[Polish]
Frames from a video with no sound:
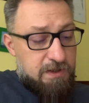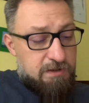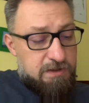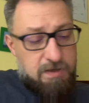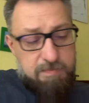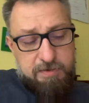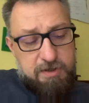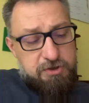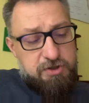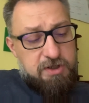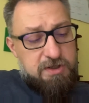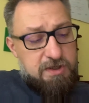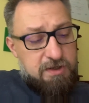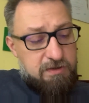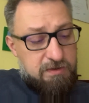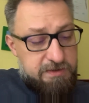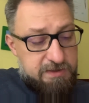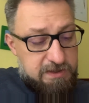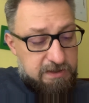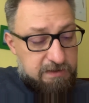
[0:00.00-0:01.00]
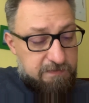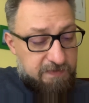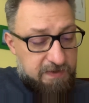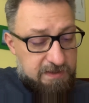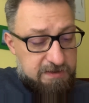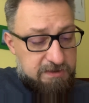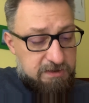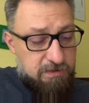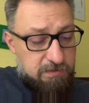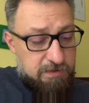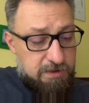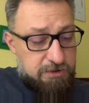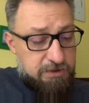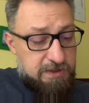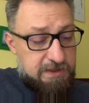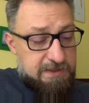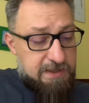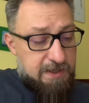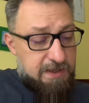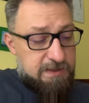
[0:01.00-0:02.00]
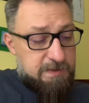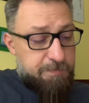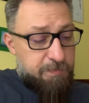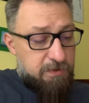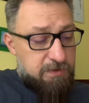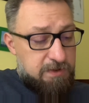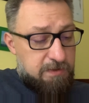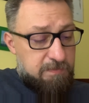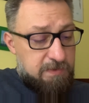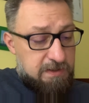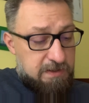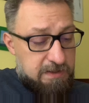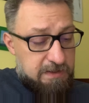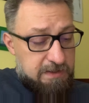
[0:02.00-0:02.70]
nie będzie niekonsekwencją, jeśli zaraz potem